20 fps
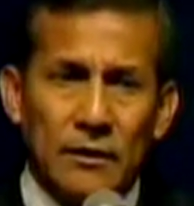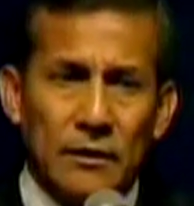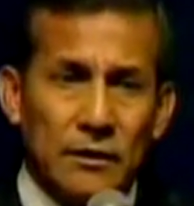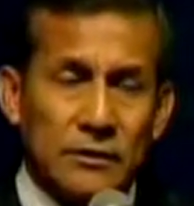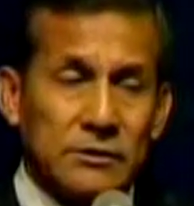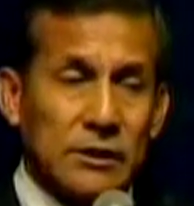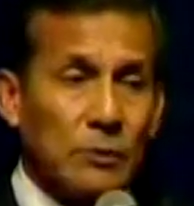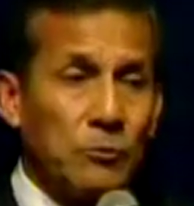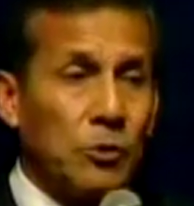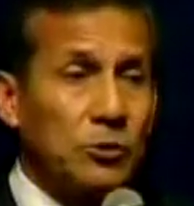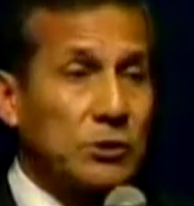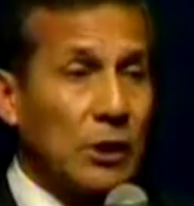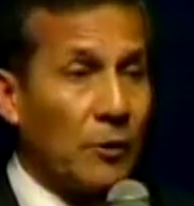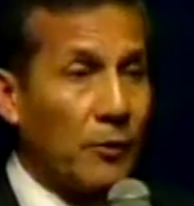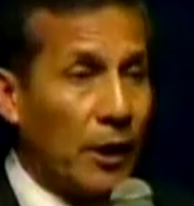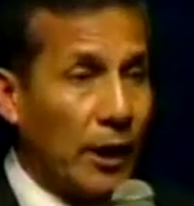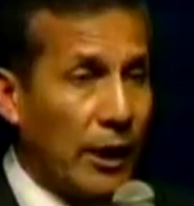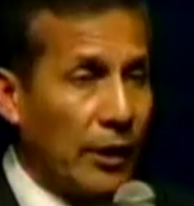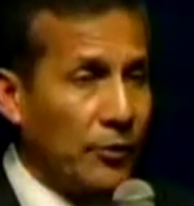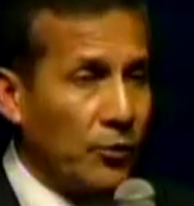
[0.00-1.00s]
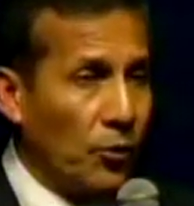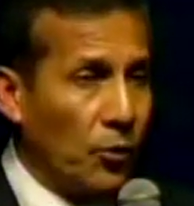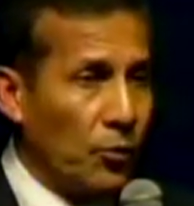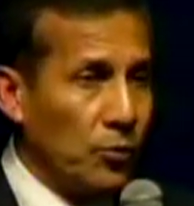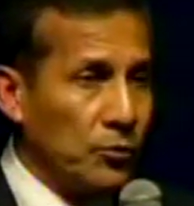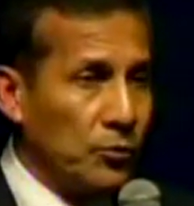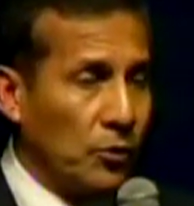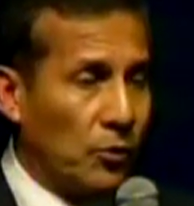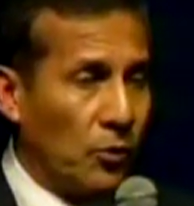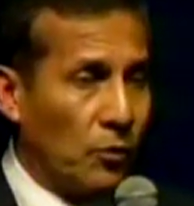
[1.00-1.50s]
Estamos trabajando
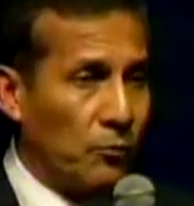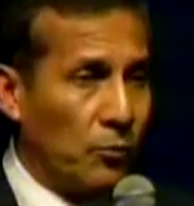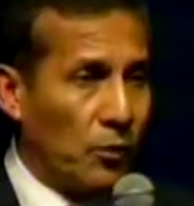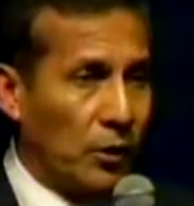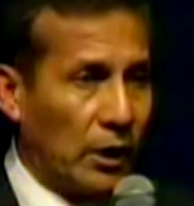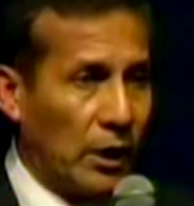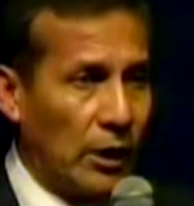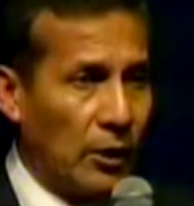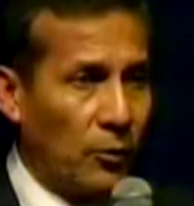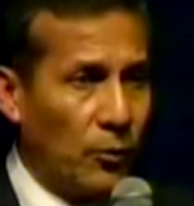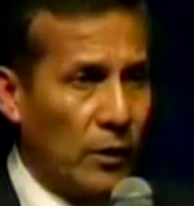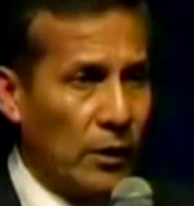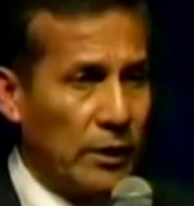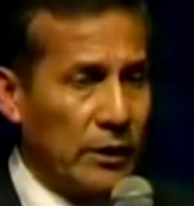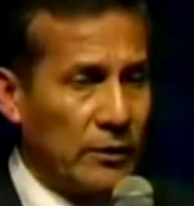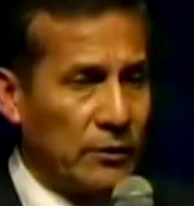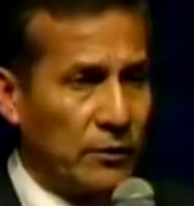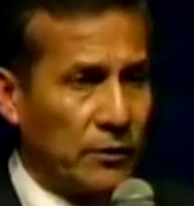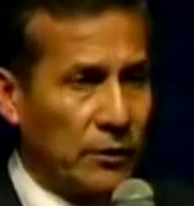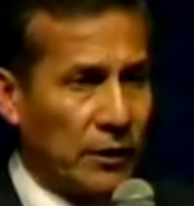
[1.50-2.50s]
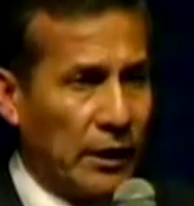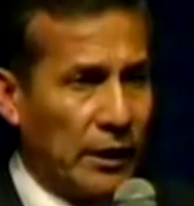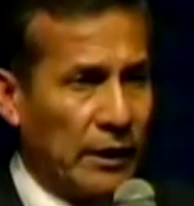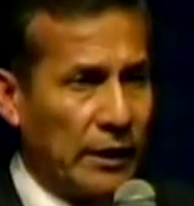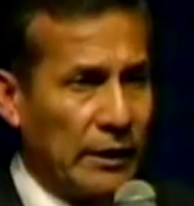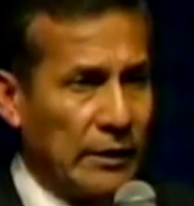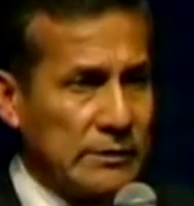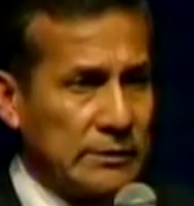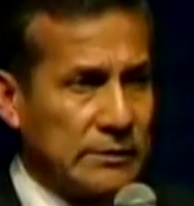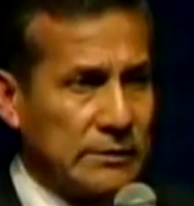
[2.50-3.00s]
juntos con Moquegua en lo
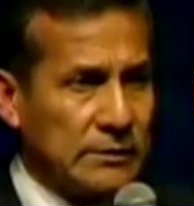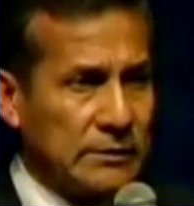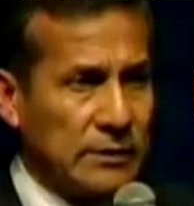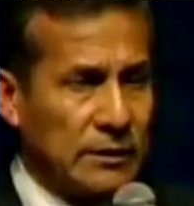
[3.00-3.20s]
que es